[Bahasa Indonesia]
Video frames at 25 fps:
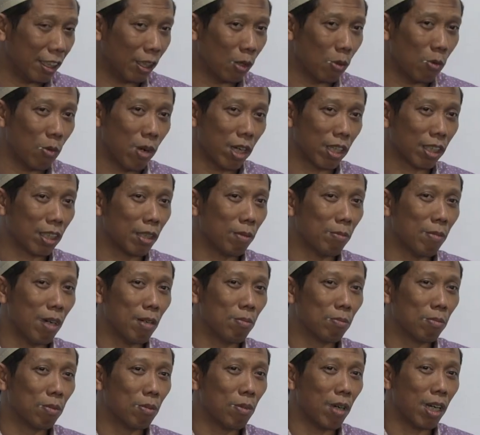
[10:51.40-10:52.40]
di luar
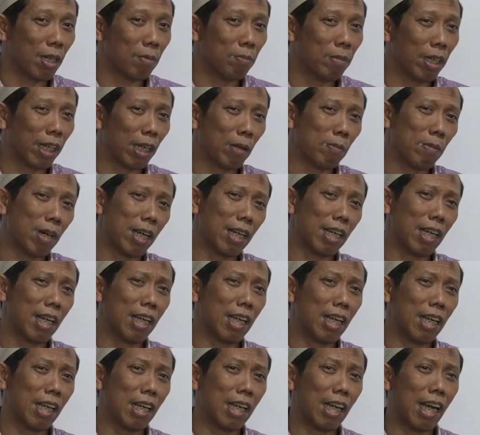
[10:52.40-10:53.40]
kemampuan
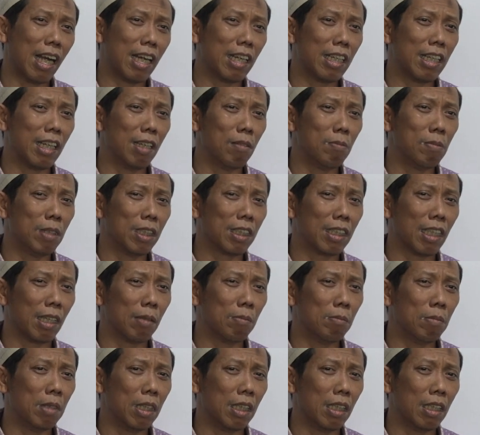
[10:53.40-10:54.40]
bagaimana Anda
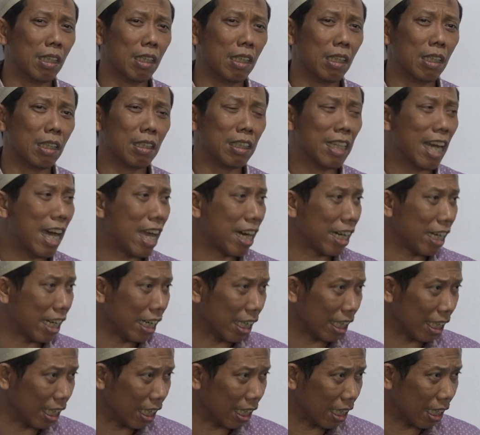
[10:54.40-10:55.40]
bisa
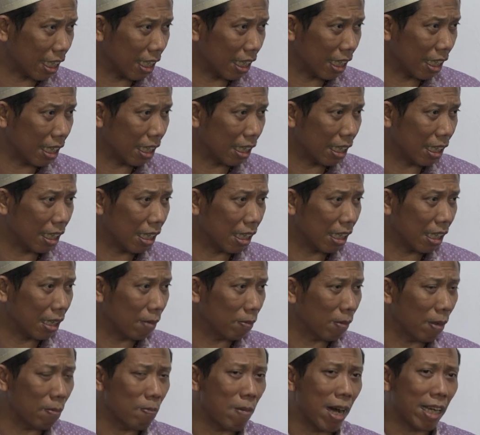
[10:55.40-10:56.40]
menyaring,
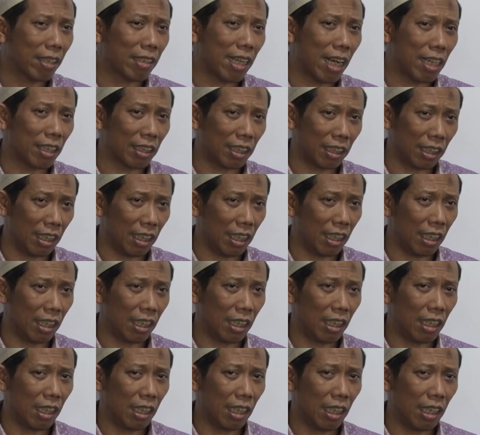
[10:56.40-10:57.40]

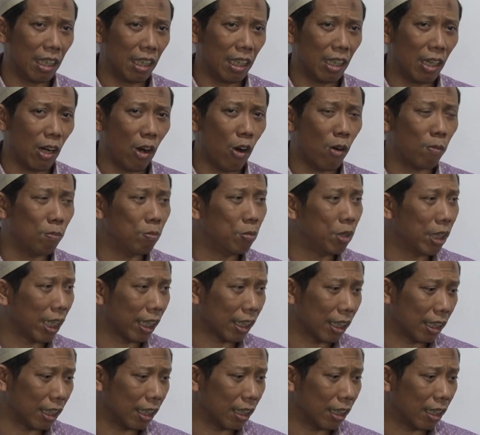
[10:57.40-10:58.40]
membatasi
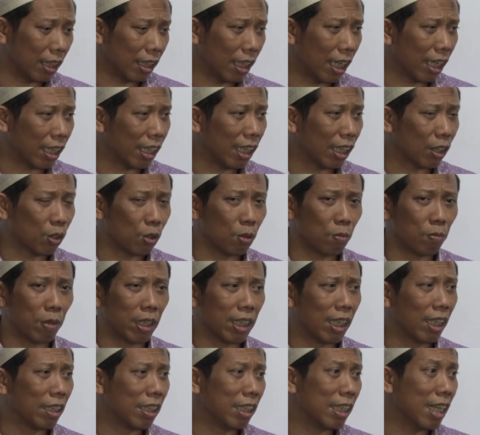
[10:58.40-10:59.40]
objek agar
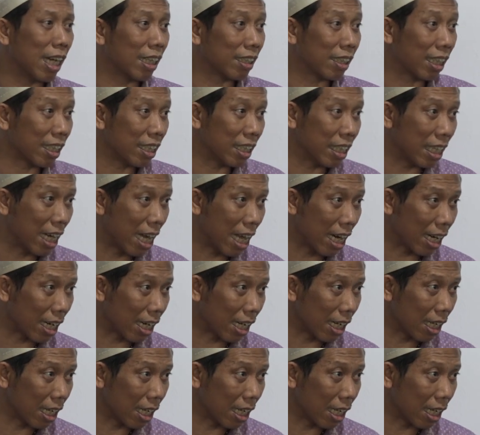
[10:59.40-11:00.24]
supaya tidak terdengar.